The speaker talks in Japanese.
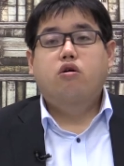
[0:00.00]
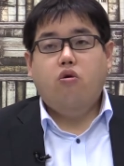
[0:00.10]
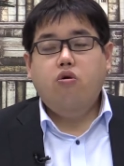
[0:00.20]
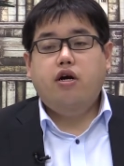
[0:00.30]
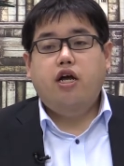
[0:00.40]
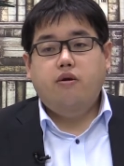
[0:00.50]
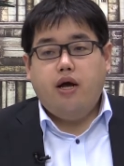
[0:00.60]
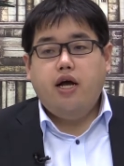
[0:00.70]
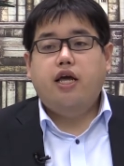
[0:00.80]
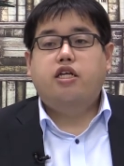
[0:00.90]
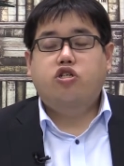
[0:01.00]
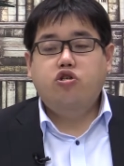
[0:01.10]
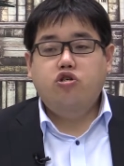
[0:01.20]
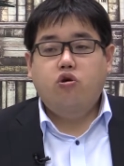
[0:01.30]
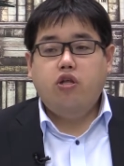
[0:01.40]
今回は
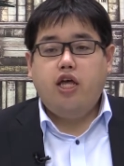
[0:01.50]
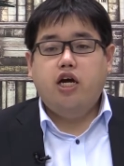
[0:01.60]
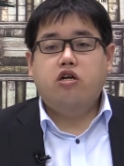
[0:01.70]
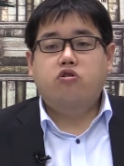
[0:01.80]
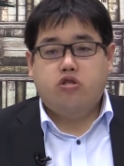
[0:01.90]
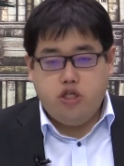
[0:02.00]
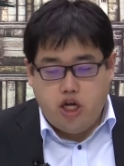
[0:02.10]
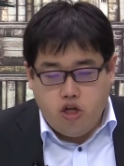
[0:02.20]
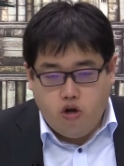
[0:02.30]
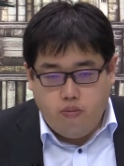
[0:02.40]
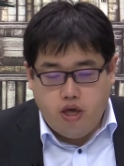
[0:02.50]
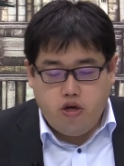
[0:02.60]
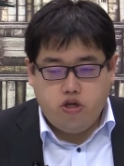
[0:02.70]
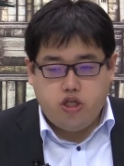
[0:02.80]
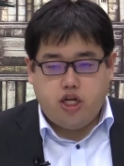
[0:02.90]
中京大学の数学の勉
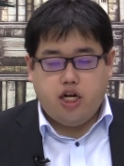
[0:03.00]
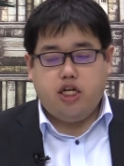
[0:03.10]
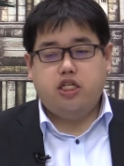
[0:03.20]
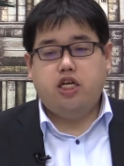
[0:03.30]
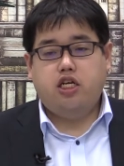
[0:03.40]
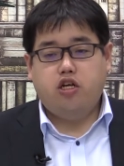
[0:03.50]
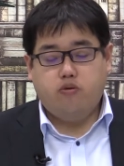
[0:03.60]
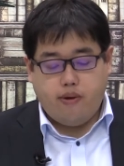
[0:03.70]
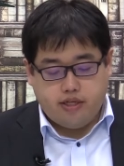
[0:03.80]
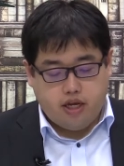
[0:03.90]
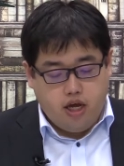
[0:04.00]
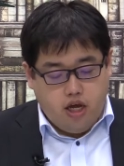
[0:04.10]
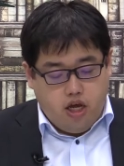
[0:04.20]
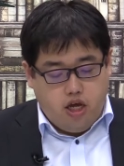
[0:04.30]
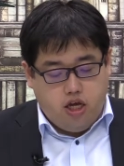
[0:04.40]
強について話していきたいと思います、
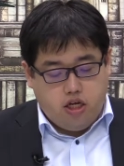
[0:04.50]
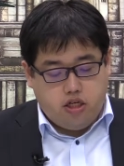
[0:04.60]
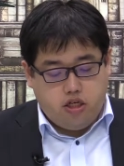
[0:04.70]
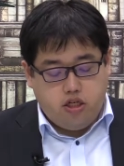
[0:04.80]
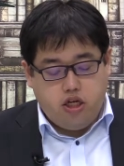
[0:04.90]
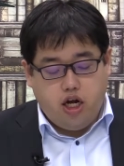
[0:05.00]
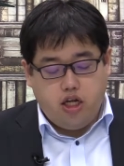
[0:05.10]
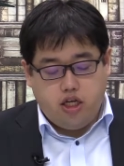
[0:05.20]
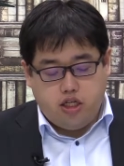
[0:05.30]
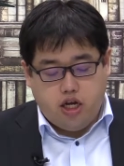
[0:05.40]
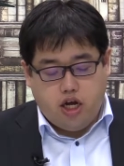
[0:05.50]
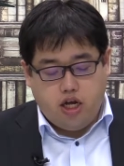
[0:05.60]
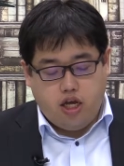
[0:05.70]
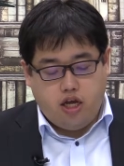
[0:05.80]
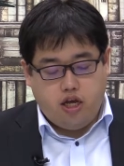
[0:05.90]
えー、数学です
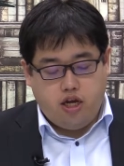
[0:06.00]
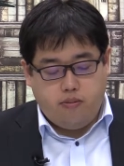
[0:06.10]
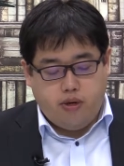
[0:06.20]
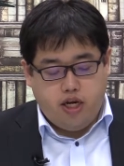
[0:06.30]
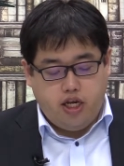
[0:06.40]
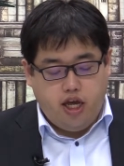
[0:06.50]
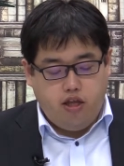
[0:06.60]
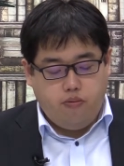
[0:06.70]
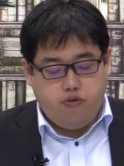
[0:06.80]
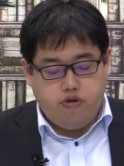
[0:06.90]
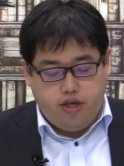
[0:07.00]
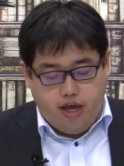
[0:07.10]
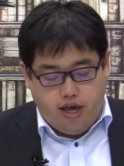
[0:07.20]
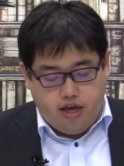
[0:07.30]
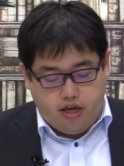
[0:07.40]
が、えー、まあ、理系と文
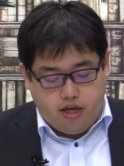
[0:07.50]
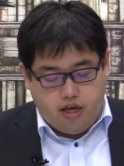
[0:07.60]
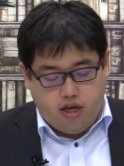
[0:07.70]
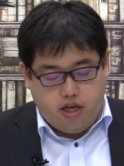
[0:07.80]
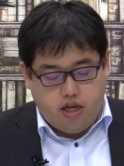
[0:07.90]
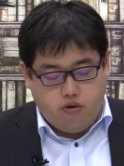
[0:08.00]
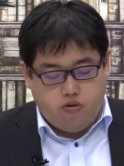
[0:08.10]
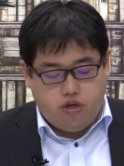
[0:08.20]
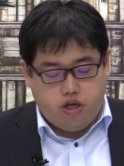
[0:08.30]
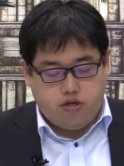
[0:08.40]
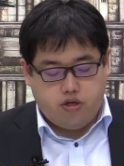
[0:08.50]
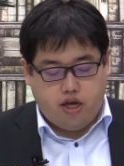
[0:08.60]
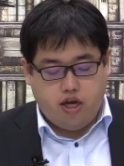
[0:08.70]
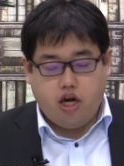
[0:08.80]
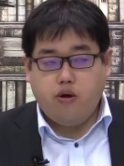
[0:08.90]
系、えー、で大きく、
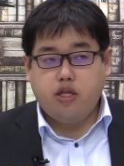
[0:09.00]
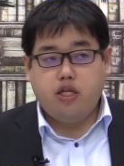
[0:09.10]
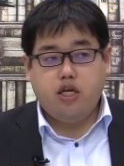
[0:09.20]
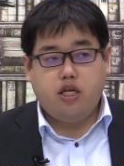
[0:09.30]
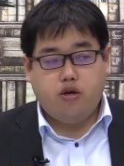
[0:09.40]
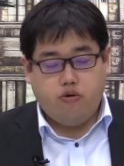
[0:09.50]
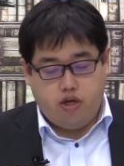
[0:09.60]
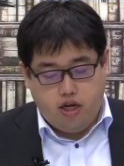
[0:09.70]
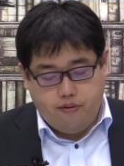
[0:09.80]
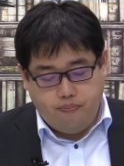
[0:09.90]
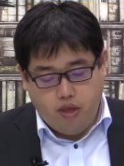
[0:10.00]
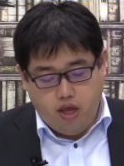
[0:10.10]
え変わってきており